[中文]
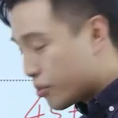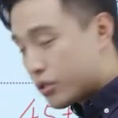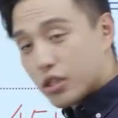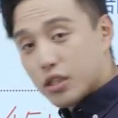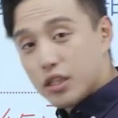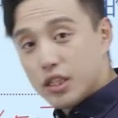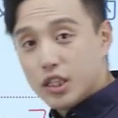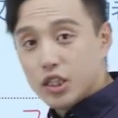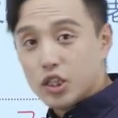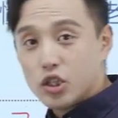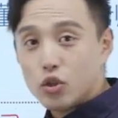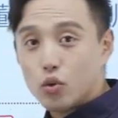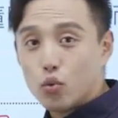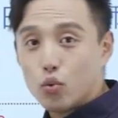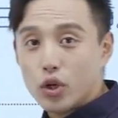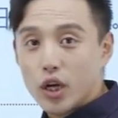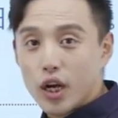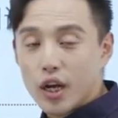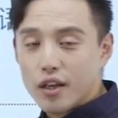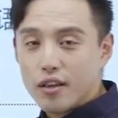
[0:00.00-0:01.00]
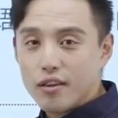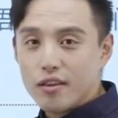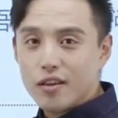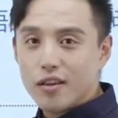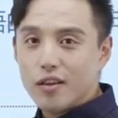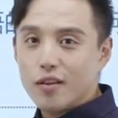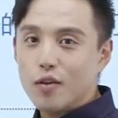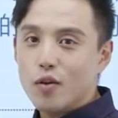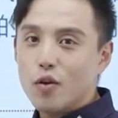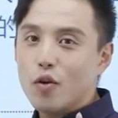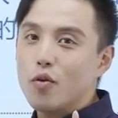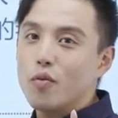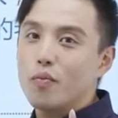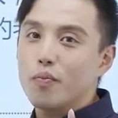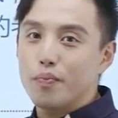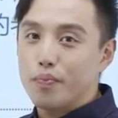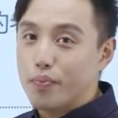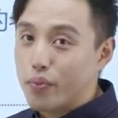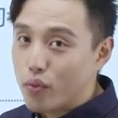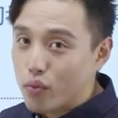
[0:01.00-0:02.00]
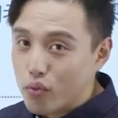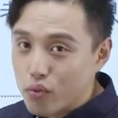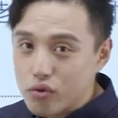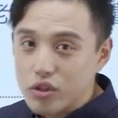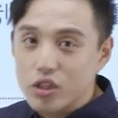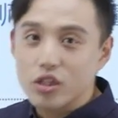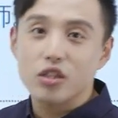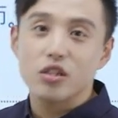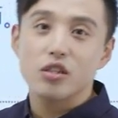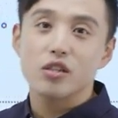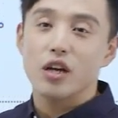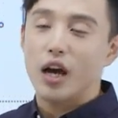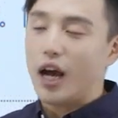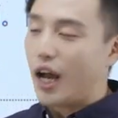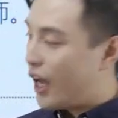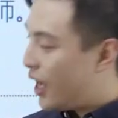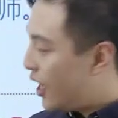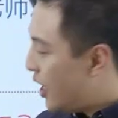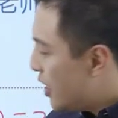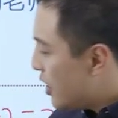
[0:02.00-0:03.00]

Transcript: 不是七十五人？不是啊，